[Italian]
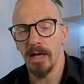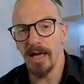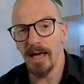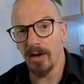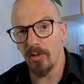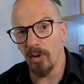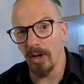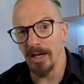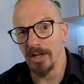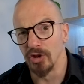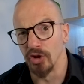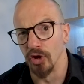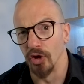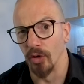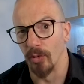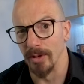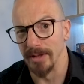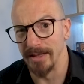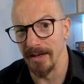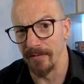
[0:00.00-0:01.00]
E quali
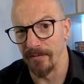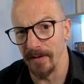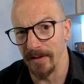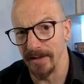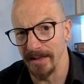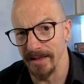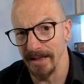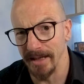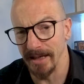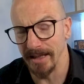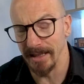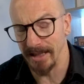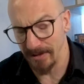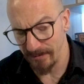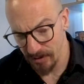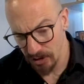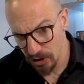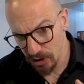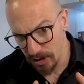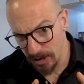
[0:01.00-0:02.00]
sono questi effetti
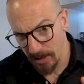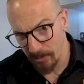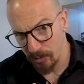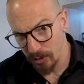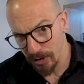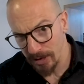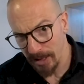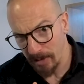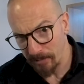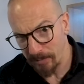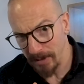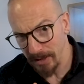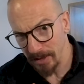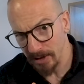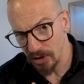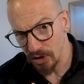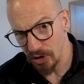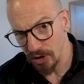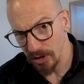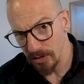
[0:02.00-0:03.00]
negativi? Cerchiamo di
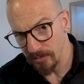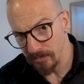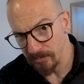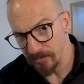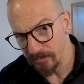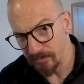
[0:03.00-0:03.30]
capirci.